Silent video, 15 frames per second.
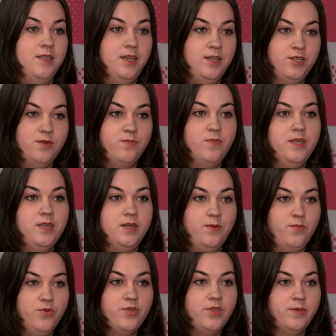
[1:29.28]
Также мы
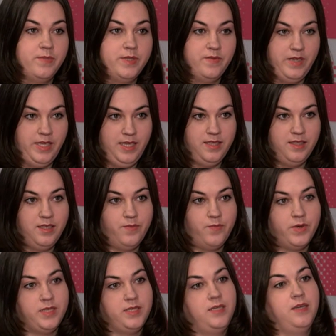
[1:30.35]
работаем с военной
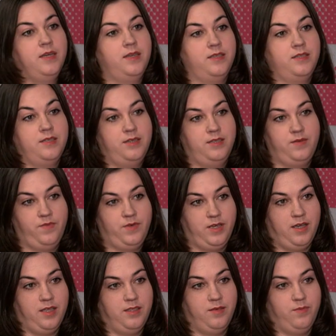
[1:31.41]
ипотекой,
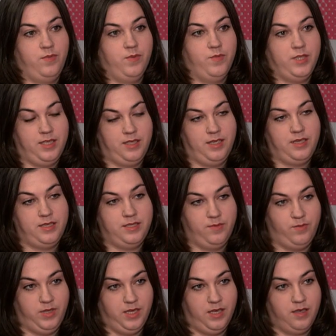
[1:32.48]
сертификатами «Молодая
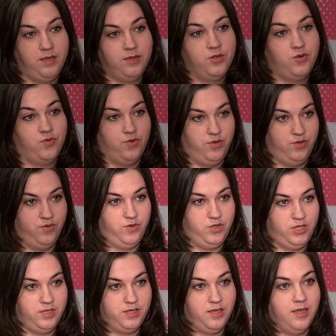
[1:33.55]
семья», «Школьный
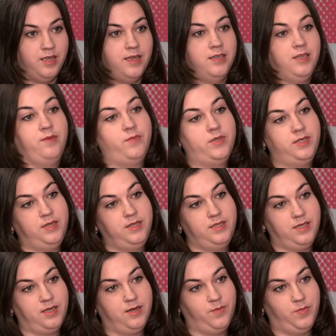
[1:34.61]
учитель» и
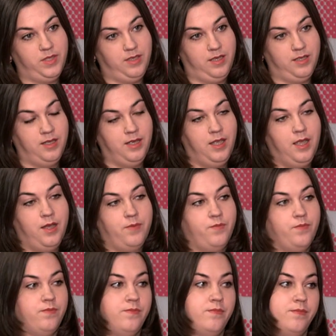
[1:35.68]
«Материнский капитал».
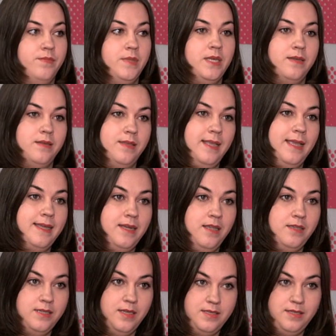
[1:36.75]
Для
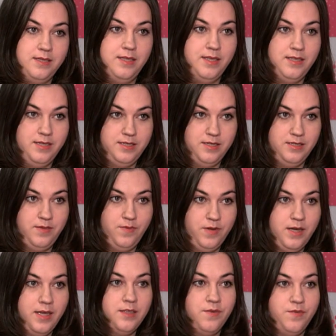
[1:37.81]
реализации данных
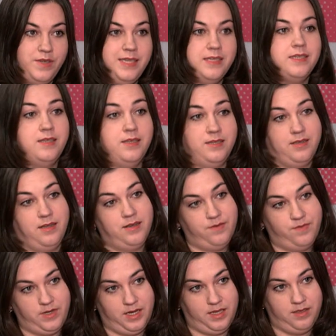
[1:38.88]
сертификатов есть несколько
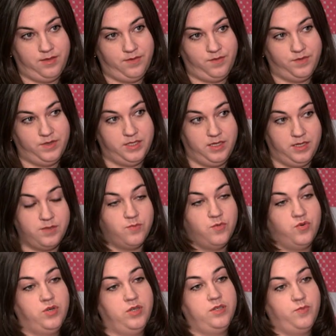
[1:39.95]
вариантов. Здесь мы
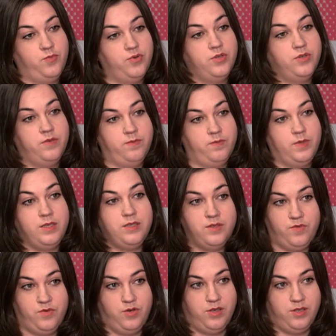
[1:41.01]
уже используем
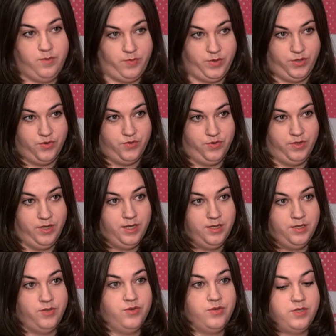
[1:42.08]
индивидуальный подход.
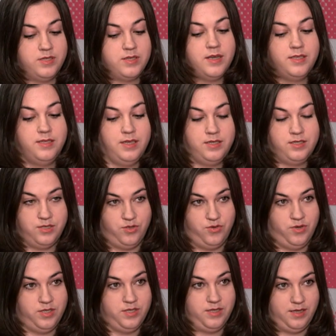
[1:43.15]
То есть, исходя из
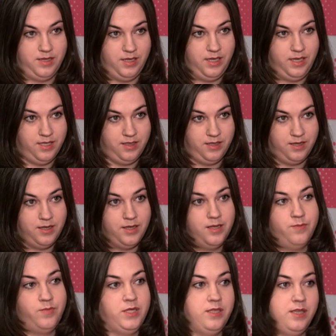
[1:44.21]
ситуации клиента,
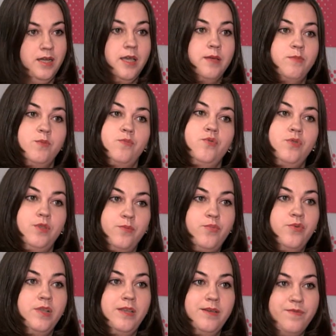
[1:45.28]
предлагаем ему
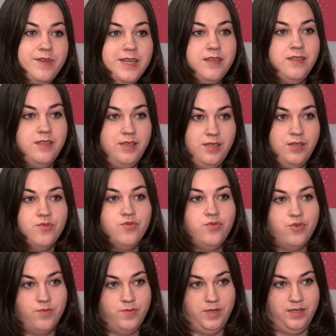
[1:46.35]
наиболее выгодный и
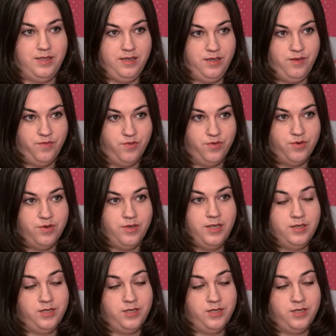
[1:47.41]
удобный для него